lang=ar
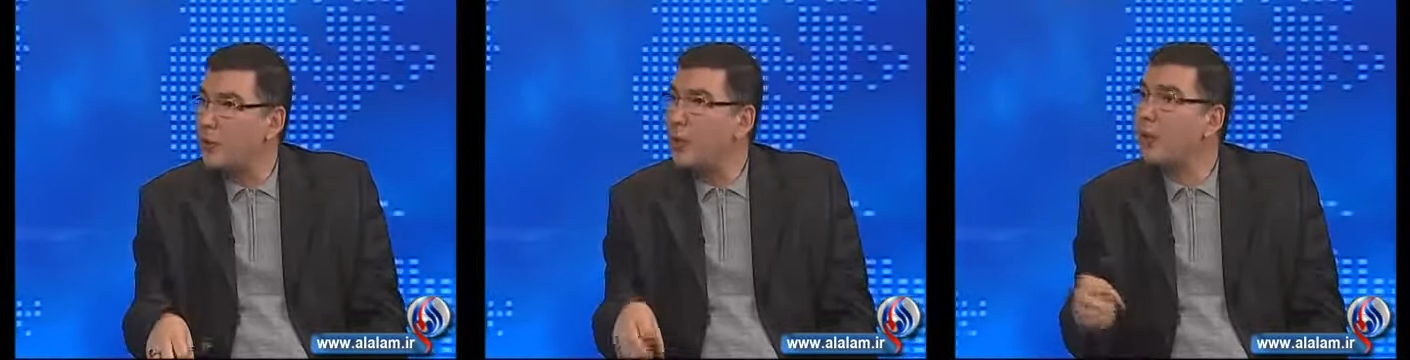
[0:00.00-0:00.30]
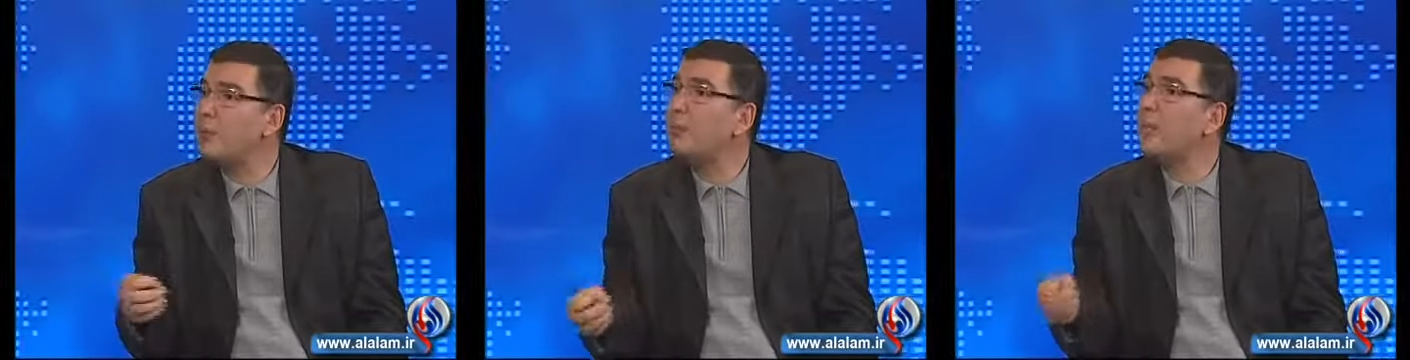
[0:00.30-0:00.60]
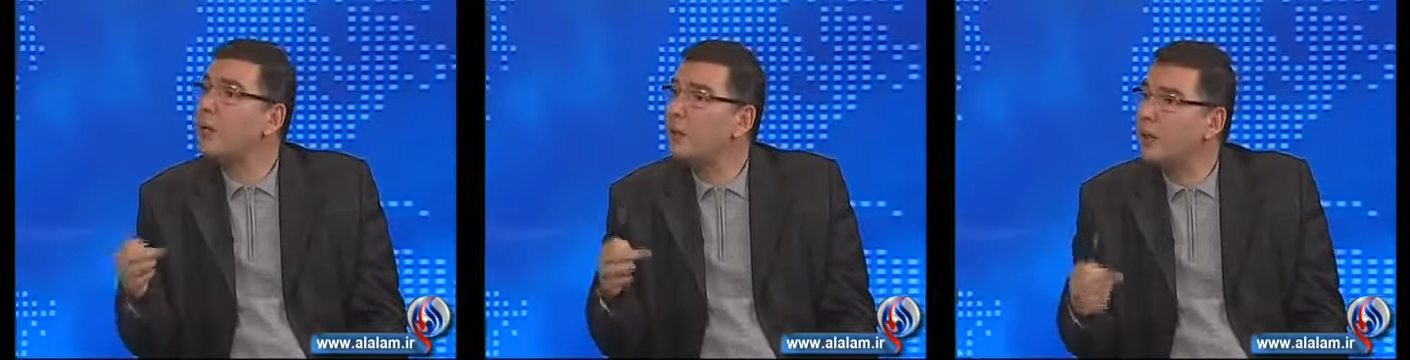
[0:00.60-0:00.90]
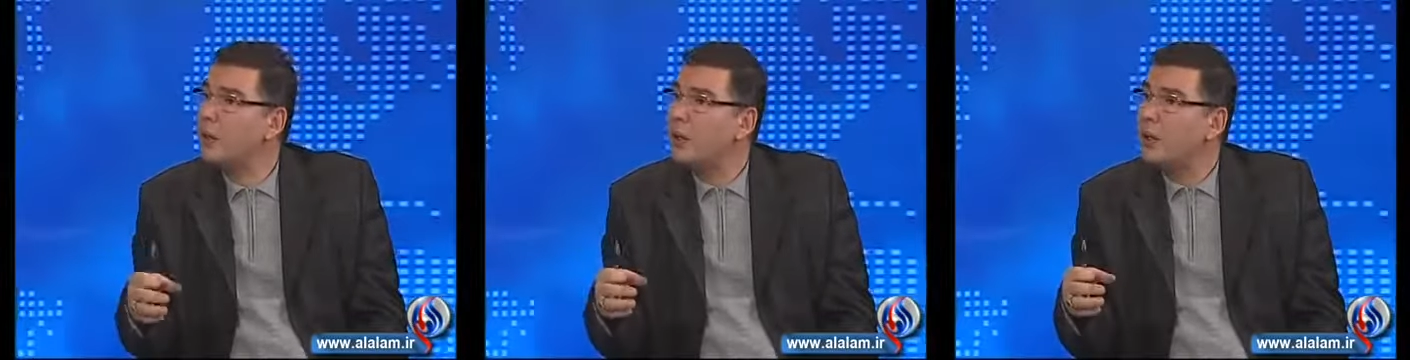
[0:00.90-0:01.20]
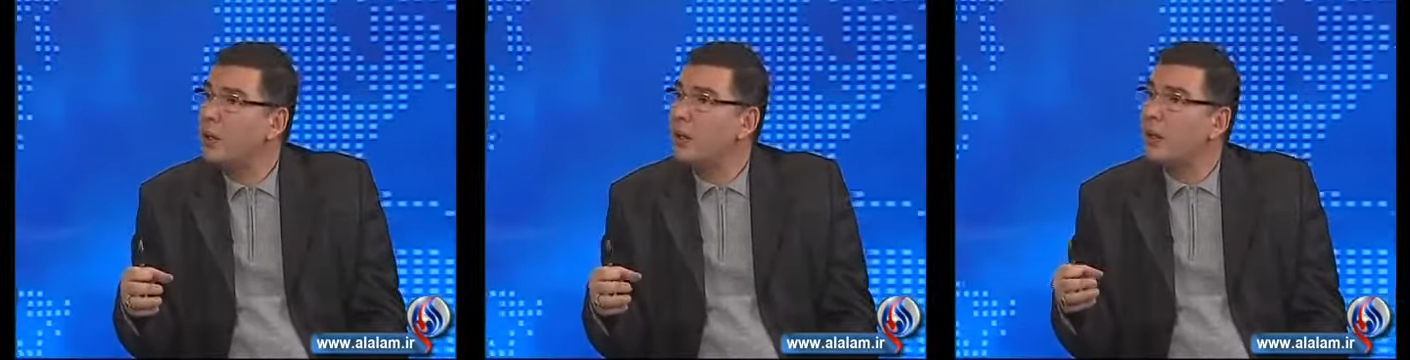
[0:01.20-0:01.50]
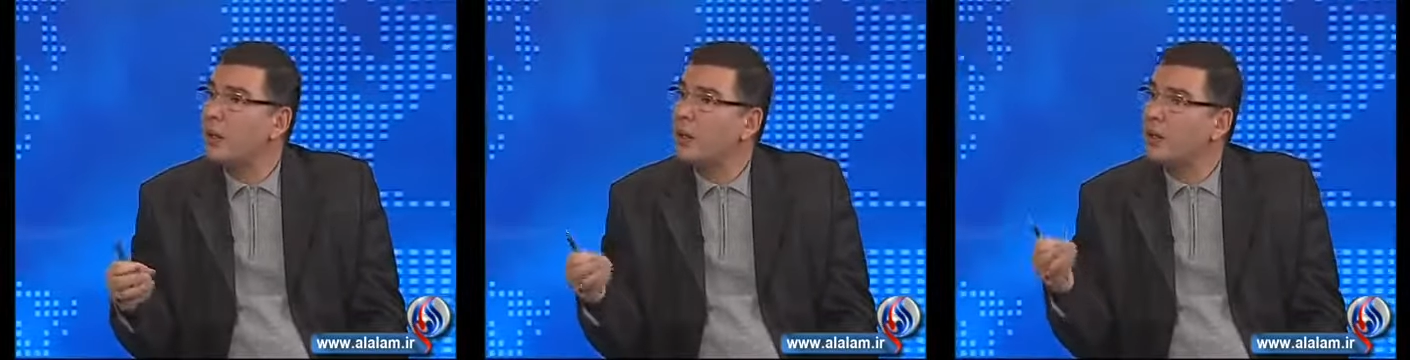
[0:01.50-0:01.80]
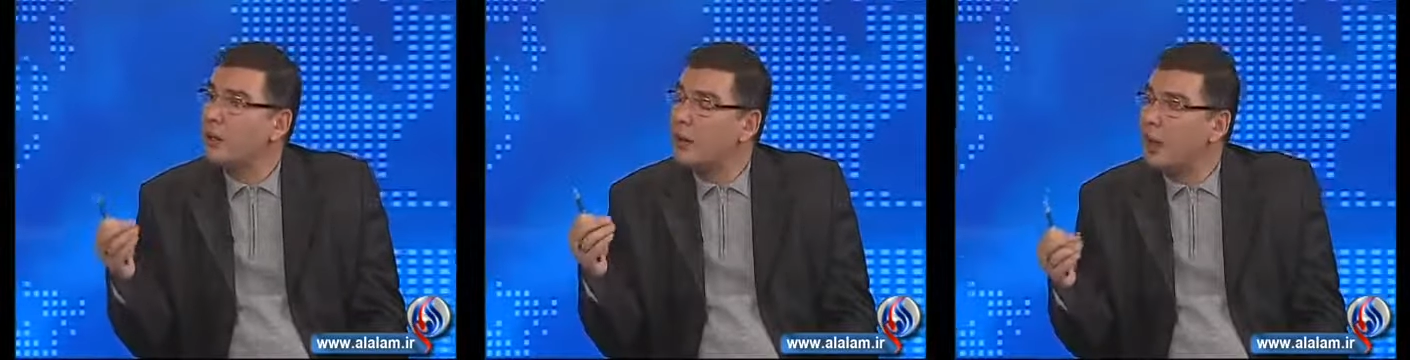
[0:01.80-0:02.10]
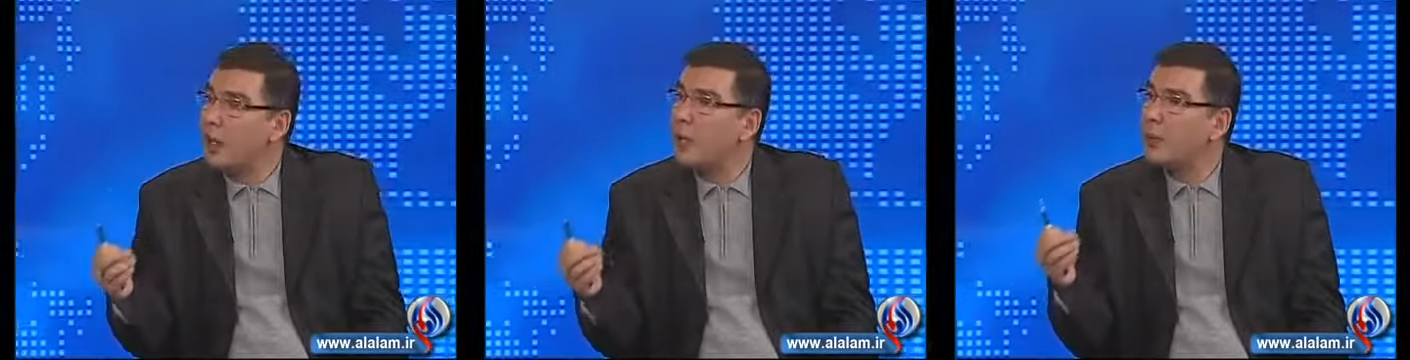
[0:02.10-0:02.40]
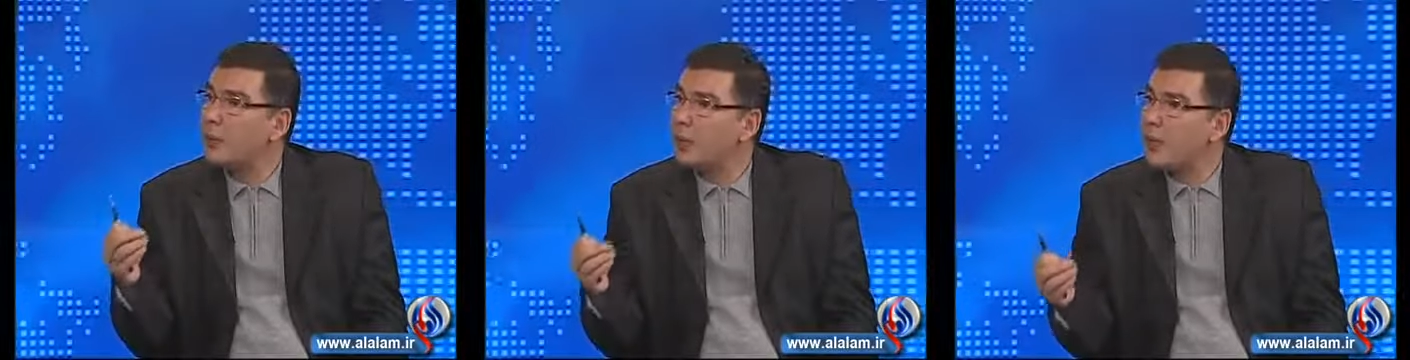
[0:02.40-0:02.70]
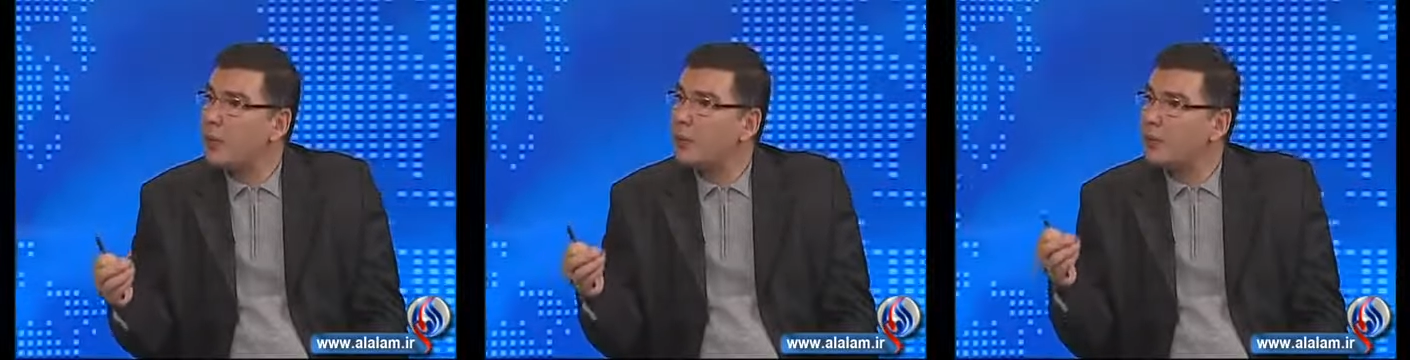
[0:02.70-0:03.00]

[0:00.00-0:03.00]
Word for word: وإما ذهاب الغرب